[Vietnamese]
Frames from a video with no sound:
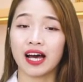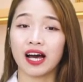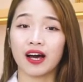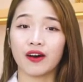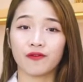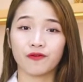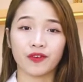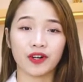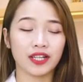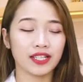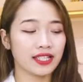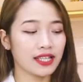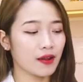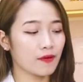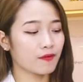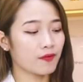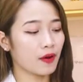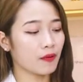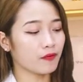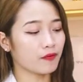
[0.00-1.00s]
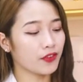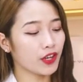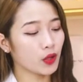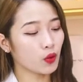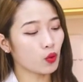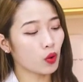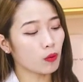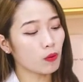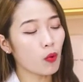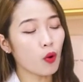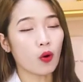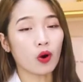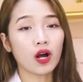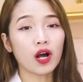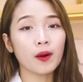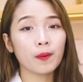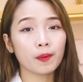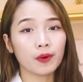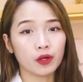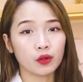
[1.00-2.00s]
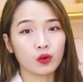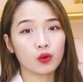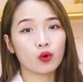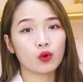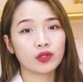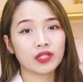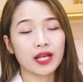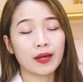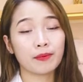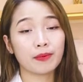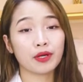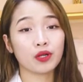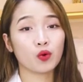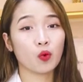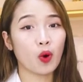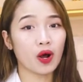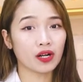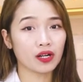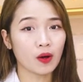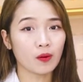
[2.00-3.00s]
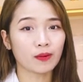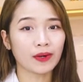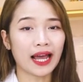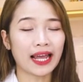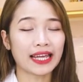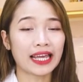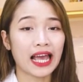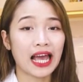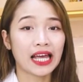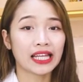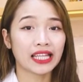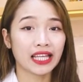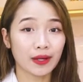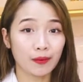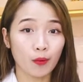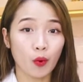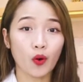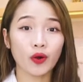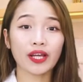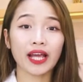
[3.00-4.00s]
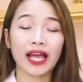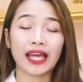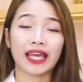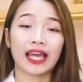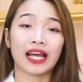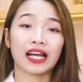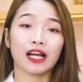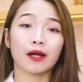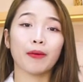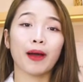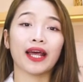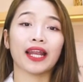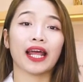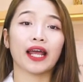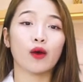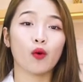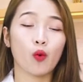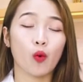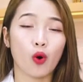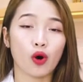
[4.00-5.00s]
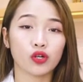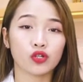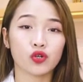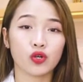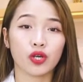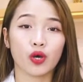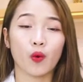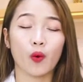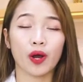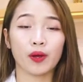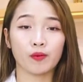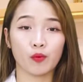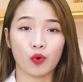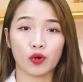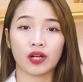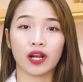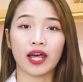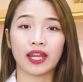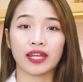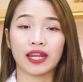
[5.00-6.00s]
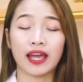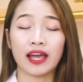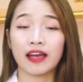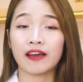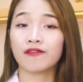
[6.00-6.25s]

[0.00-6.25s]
À, với sản phẩm viên uống bổ khớp glucosamine Quang Đông này thì mỗi ngày các bạn hãy uống cho Kiều Anh một lần